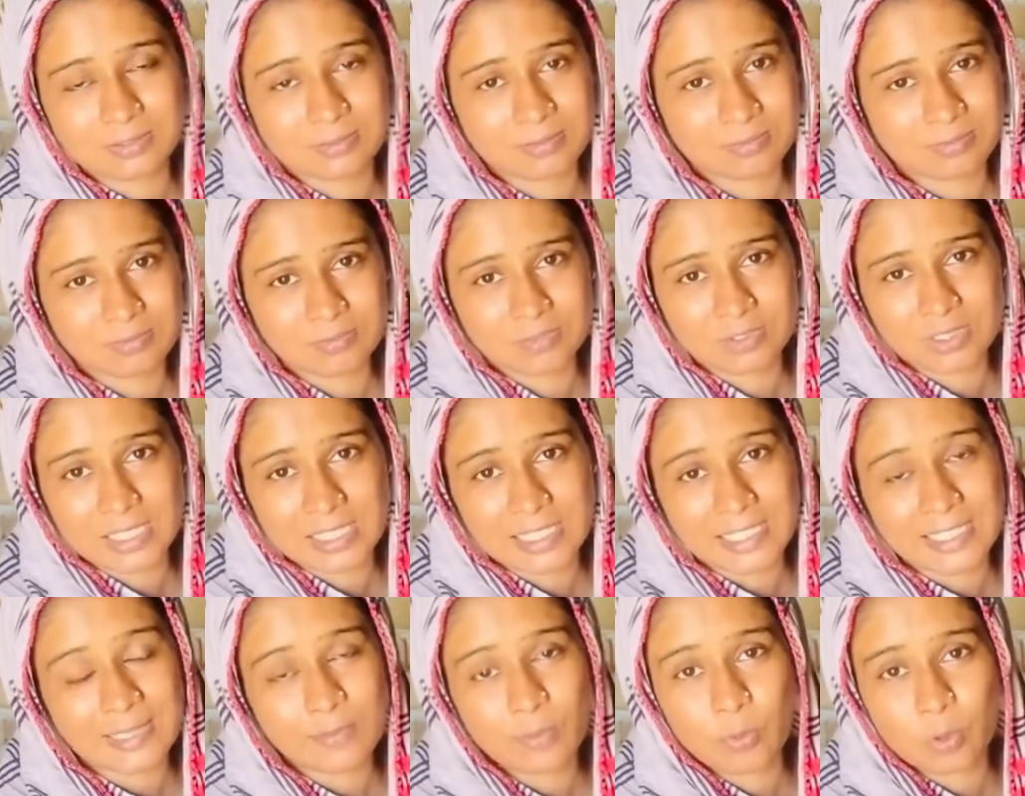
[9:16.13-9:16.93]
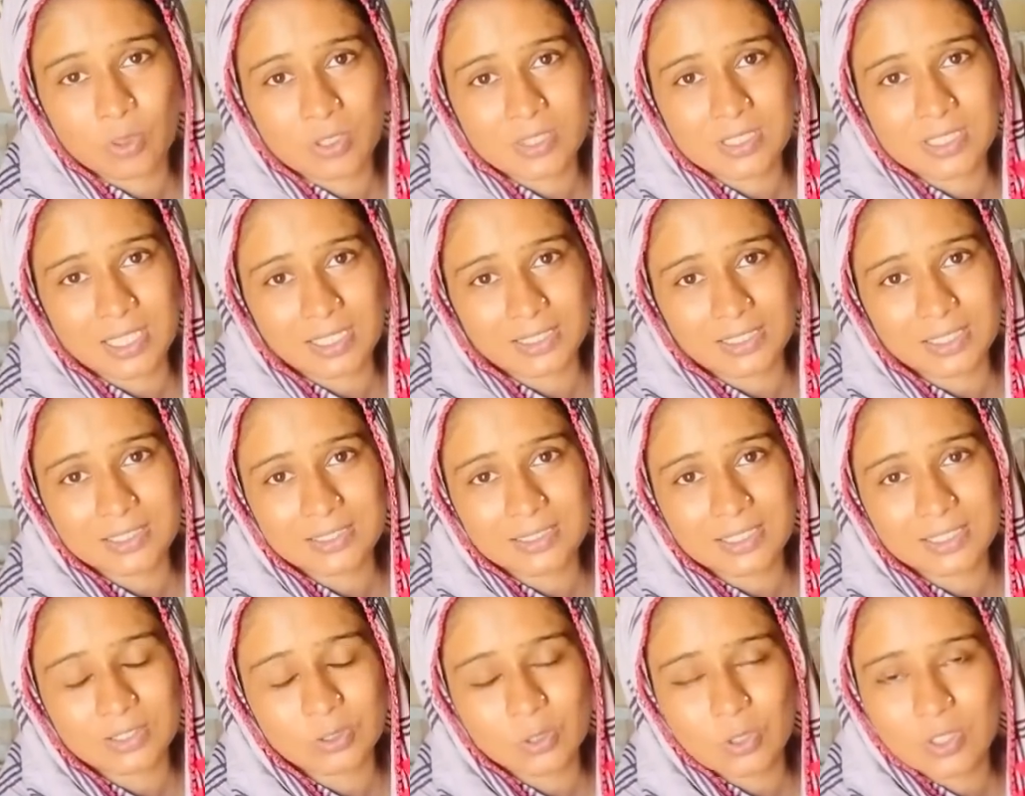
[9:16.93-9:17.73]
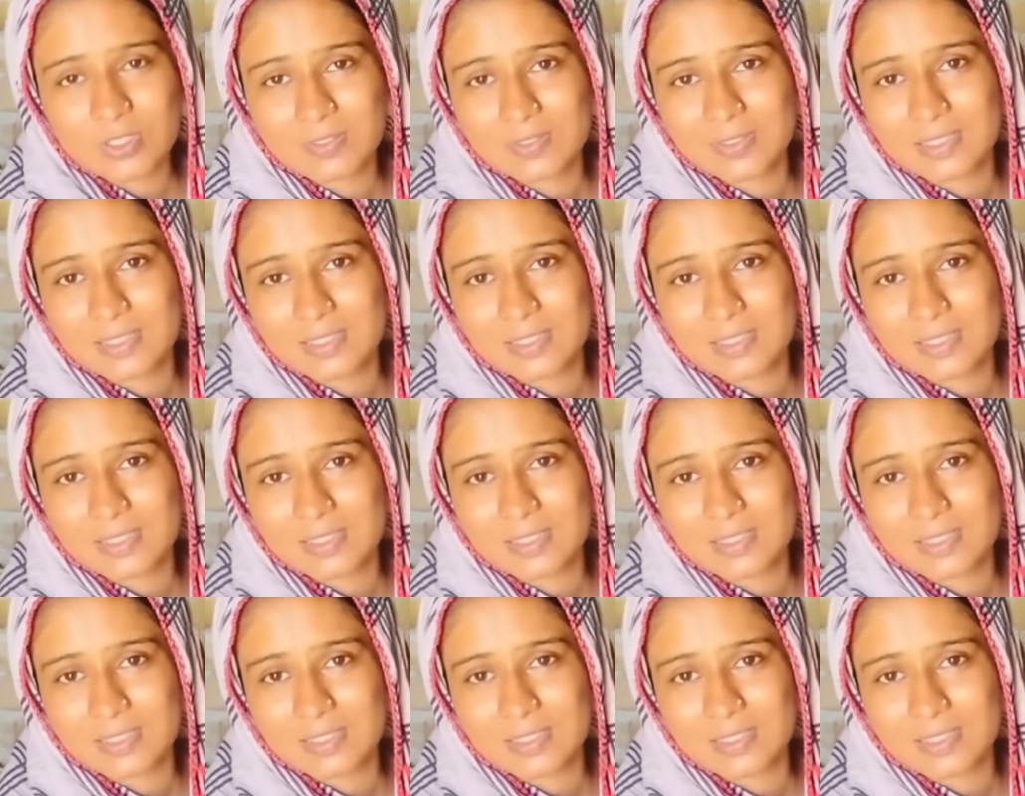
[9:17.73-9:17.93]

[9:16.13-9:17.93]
लिए बहुत ज़्यादा था तो इस